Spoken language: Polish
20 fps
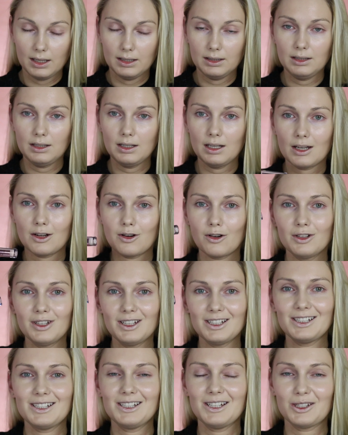
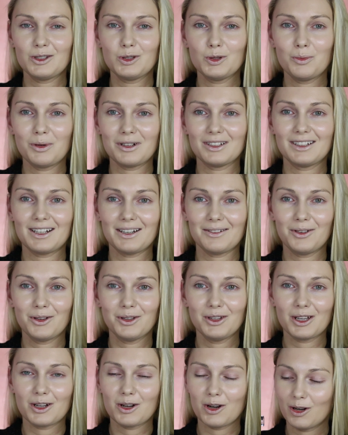Niekoniecznie super
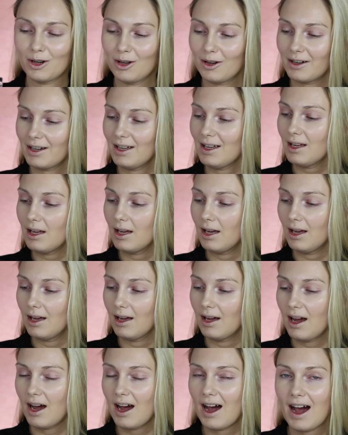trafione kolory,
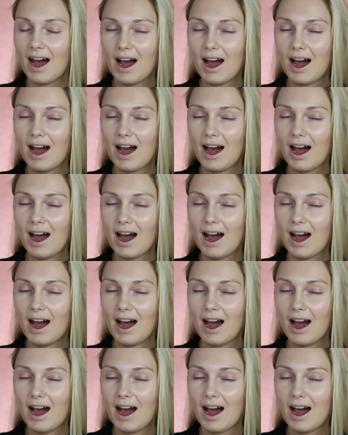e,